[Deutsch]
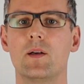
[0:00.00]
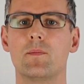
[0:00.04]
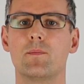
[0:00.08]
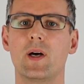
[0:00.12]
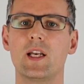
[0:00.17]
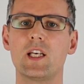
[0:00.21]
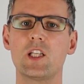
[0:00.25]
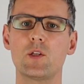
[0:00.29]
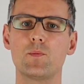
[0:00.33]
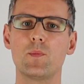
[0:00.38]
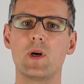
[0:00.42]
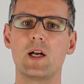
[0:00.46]

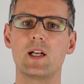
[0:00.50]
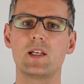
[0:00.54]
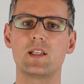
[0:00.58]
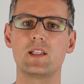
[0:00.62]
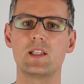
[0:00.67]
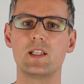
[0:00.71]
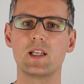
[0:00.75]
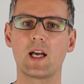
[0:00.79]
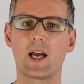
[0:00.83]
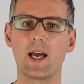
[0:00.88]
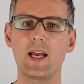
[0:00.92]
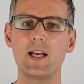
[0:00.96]
Manchmal
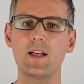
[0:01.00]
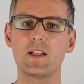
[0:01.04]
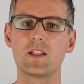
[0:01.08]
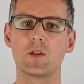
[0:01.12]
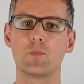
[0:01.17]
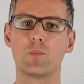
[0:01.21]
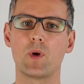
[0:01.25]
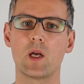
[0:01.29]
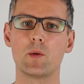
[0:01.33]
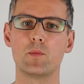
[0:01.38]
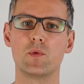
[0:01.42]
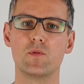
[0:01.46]
direkt
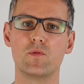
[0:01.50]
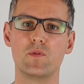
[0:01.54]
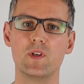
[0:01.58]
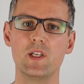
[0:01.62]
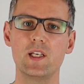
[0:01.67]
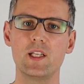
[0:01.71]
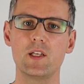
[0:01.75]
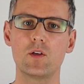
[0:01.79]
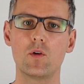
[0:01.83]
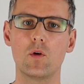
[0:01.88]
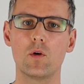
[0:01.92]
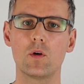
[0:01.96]
bei
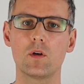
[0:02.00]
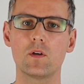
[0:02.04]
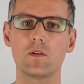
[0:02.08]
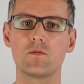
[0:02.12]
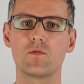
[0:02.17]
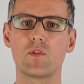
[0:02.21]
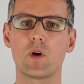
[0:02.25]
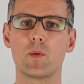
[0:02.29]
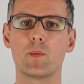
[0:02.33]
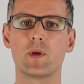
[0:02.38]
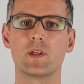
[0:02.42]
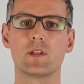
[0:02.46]
Bewilligung,
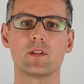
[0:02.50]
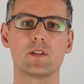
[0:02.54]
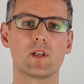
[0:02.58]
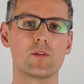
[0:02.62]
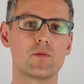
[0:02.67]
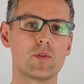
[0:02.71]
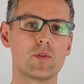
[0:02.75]
weil man